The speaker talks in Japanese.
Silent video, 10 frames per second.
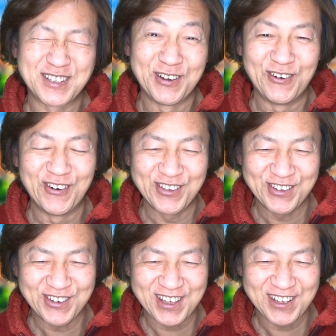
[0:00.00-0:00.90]
そう
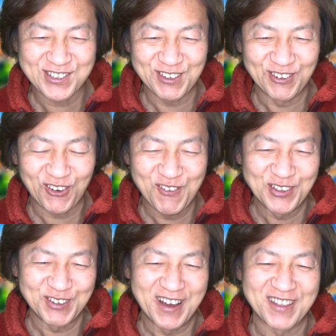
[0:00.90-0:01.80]
いうゲストの
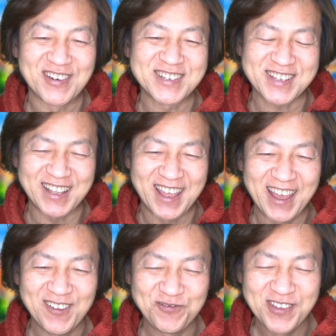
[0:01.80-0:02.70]
コメントもありました
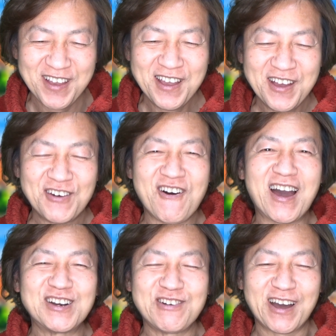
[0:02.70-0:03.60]
ねわ
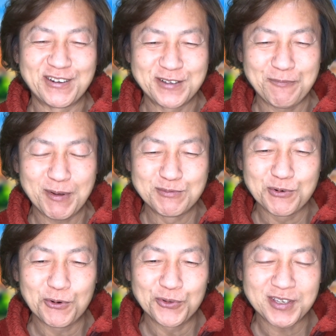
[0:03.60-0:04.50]
かるわかる。やっぱり
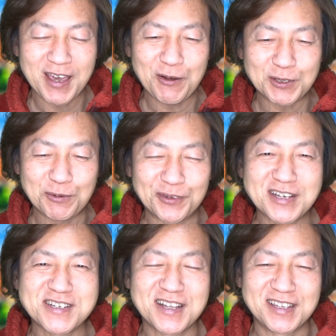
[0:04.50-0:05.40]
向こうのキャラと
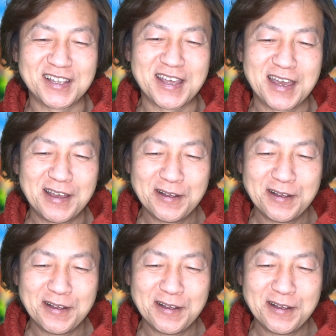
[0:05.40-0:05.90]
同じなんだね。